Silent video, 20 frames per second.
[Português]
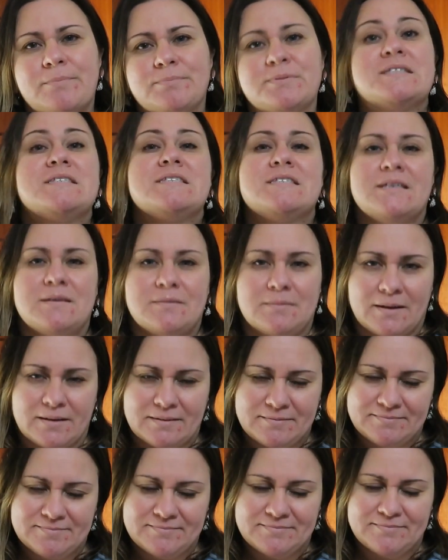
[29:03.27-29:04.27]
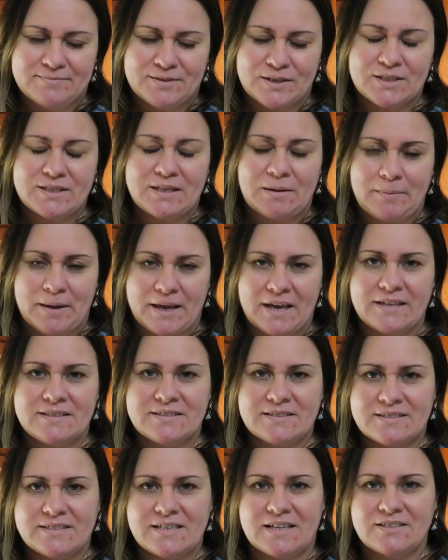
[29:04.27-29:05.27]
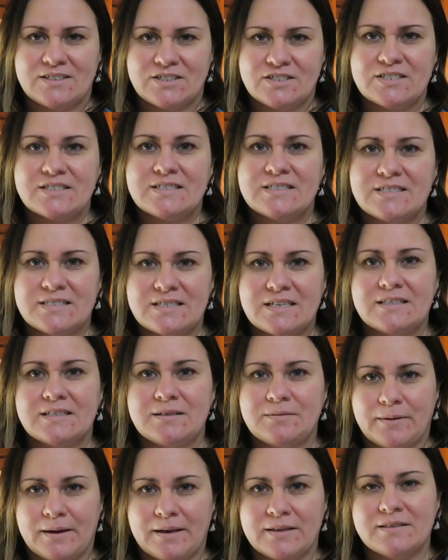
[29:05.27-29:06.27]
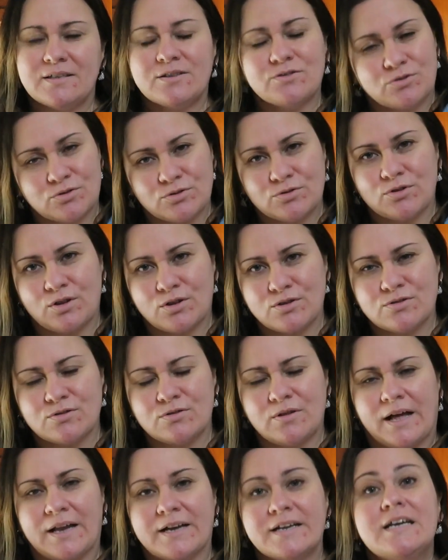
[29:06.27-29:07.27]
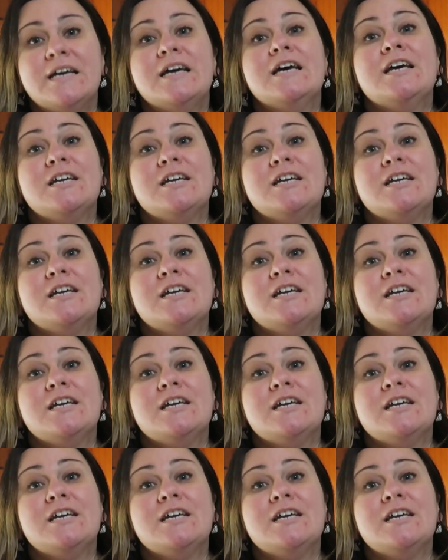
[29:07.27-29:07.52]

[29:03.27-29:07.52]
apetecível porque também é interessante a gente se sentir bem dentro do nosso lar.